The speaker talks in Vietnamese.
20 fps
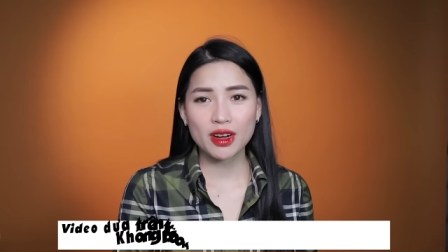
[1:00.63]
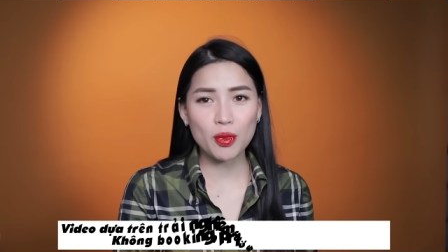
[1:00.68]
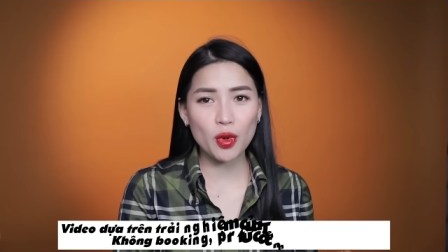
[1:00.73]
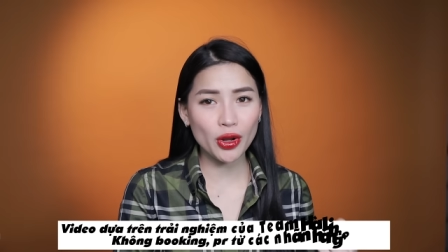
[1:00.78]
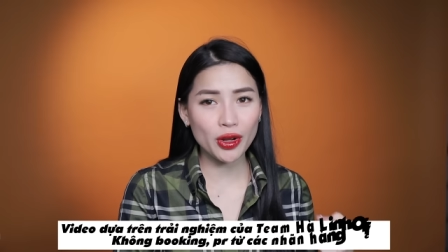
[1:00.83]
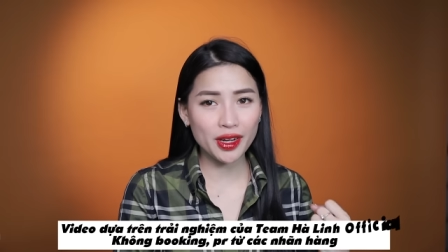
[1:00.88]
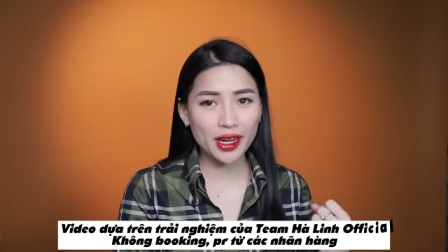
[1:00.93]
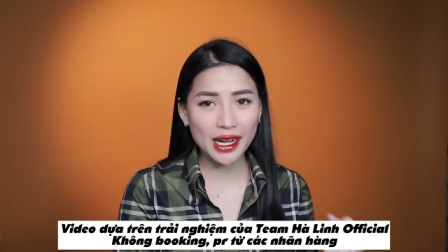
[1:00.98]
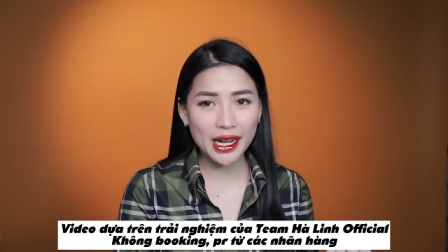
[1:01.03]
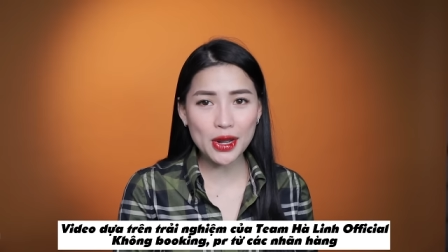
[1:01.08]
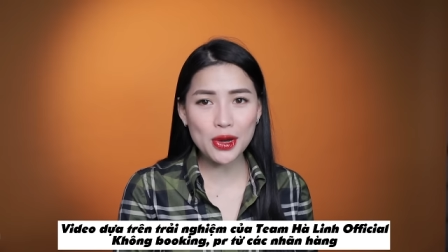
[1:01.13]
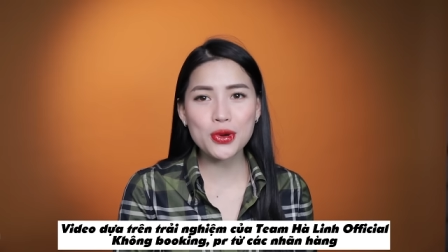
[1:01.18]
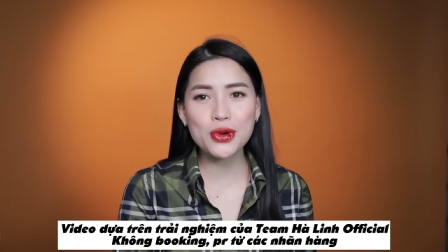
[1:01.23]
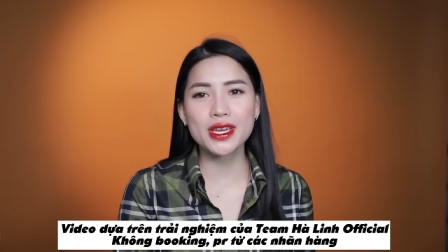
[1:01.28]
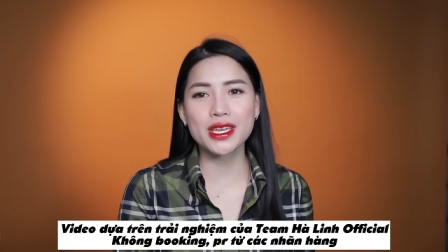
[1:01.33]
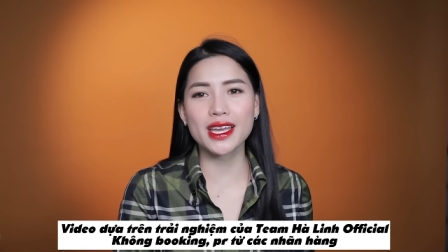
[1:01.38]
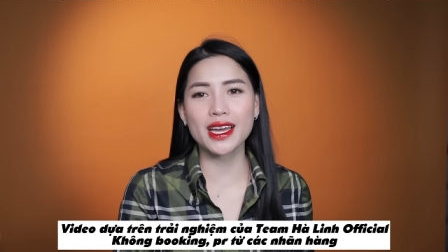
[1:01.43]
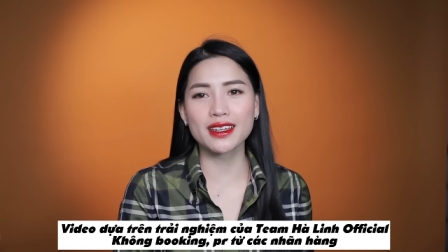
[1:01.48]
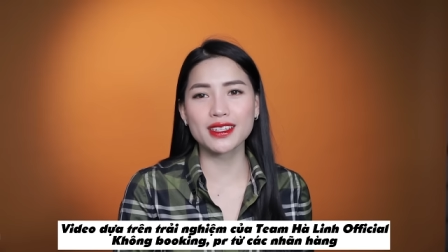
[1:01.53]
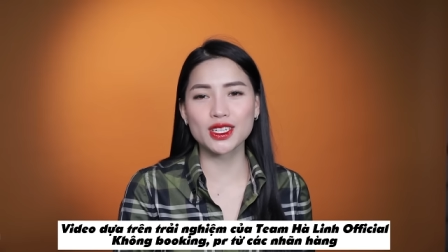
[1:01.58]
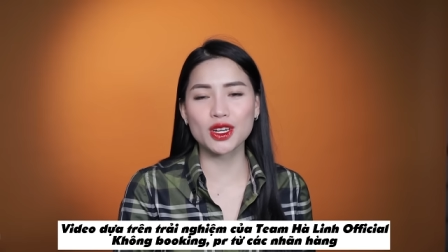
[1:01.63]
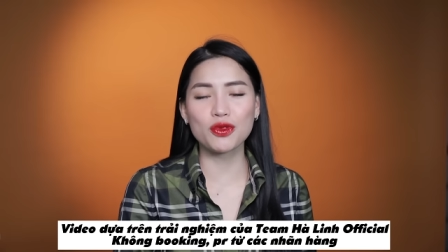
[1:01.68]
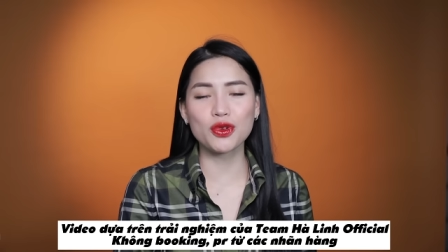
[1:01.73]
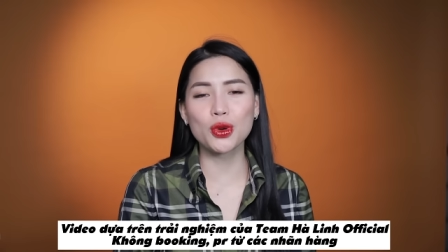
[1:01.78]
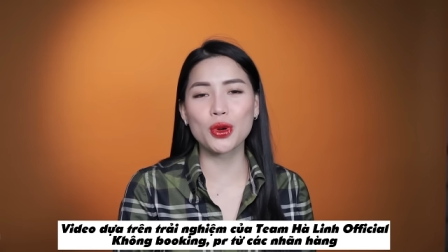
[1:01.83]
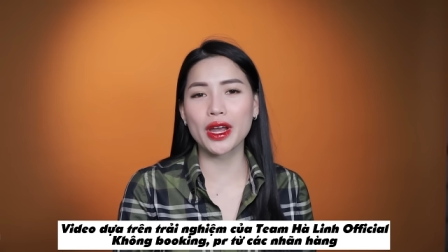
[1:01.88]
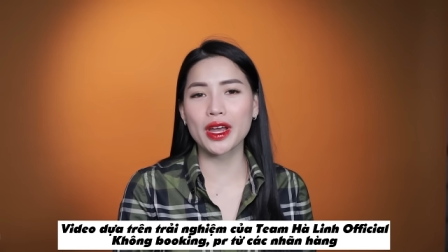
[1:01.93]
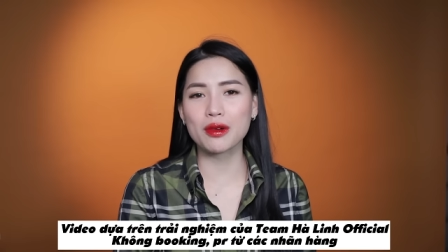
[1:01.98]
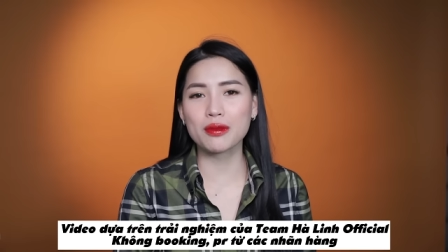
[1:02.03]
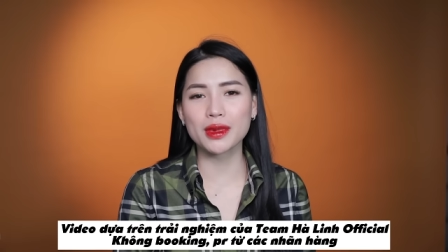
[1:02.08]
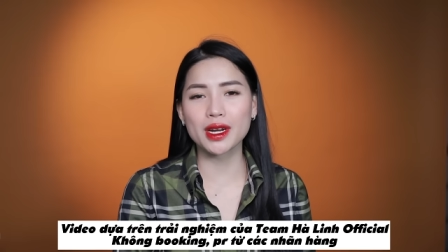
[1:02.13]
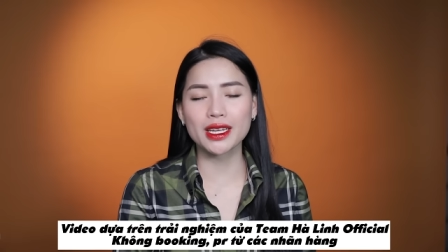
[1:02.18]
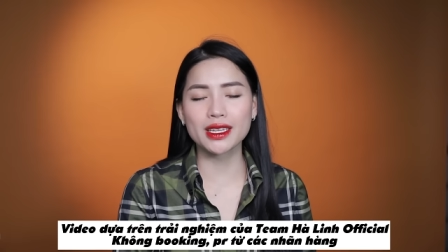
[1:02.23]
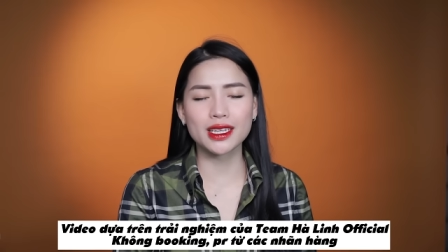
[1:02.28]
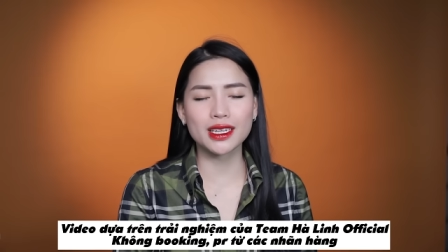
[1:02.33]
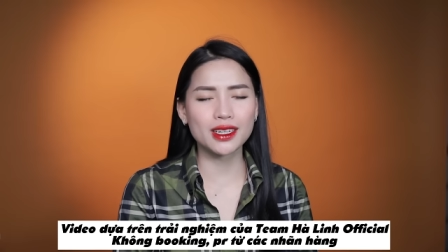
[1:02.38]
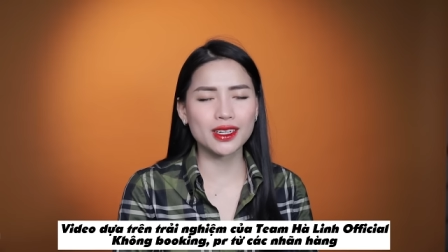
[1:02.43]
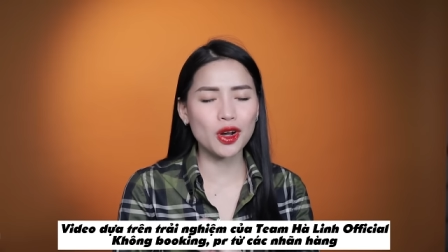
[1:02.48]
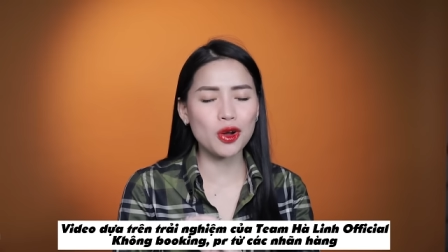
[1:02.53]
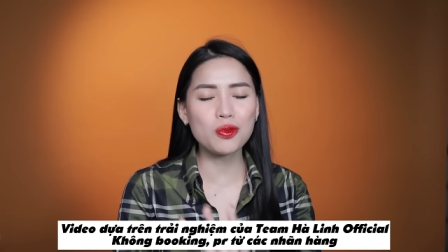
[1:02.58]
Và mọi người lưu ý nha, trong video ngày hôm nay
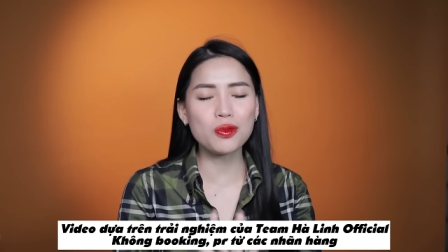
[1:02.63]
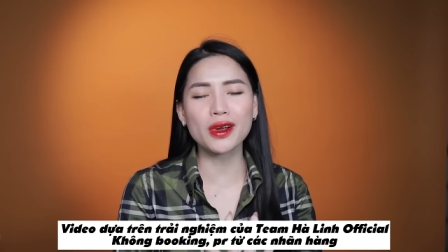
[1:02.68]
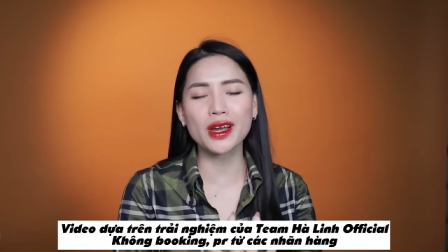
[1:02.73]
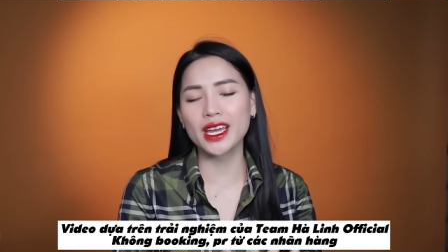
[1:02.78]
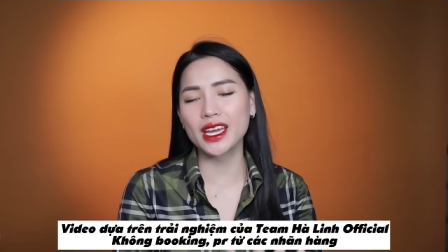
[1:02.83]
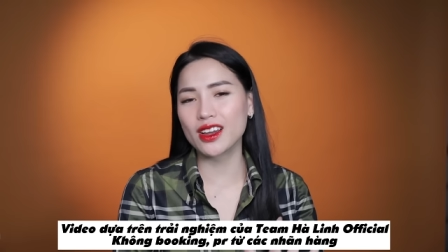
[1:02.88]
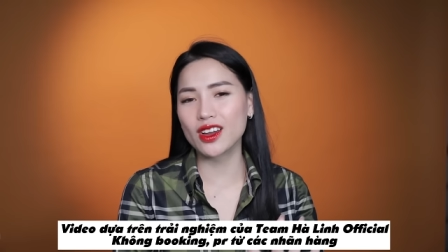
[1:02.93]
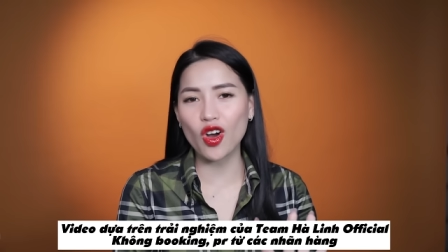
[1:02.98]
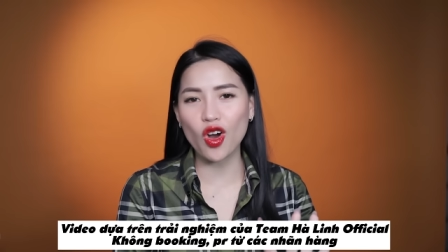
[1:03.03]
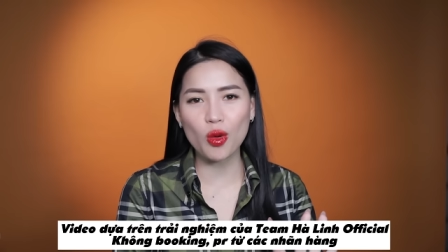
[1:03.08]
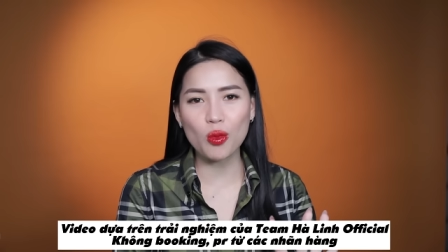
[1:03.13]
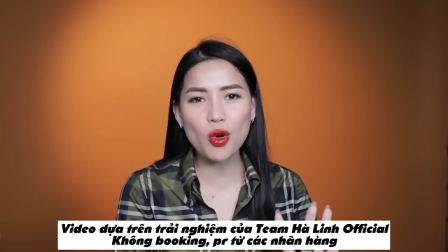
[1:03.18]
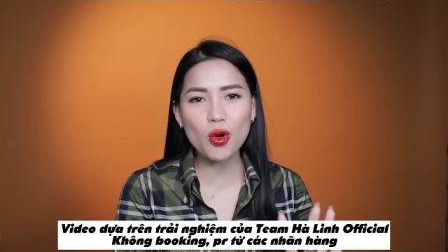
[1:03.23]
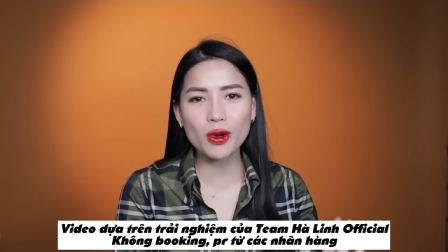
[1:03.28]
thì không hề có